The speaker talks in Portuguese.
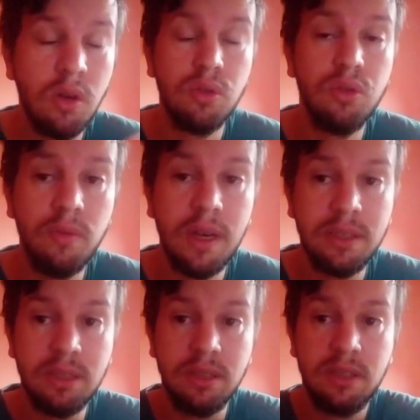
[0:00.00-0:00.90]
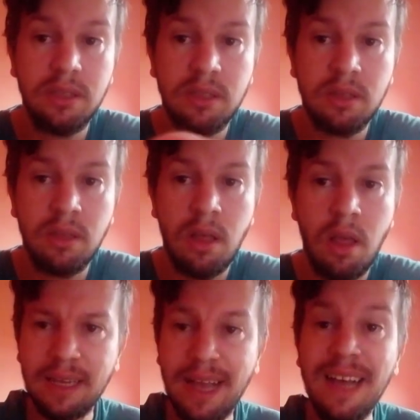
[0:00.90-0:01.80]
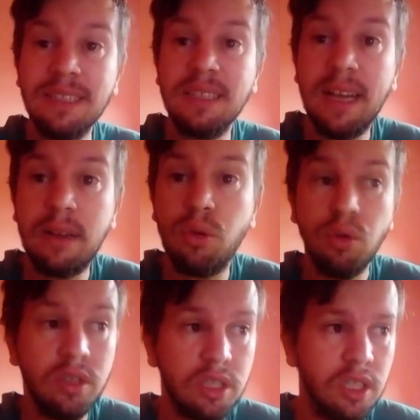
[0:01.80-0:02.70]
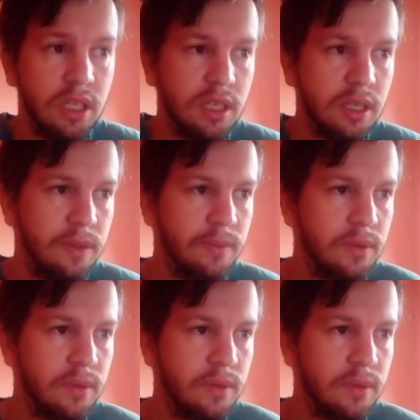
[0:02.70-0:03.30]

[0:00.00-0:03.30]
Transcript: conjuvantes. Casa Gucci.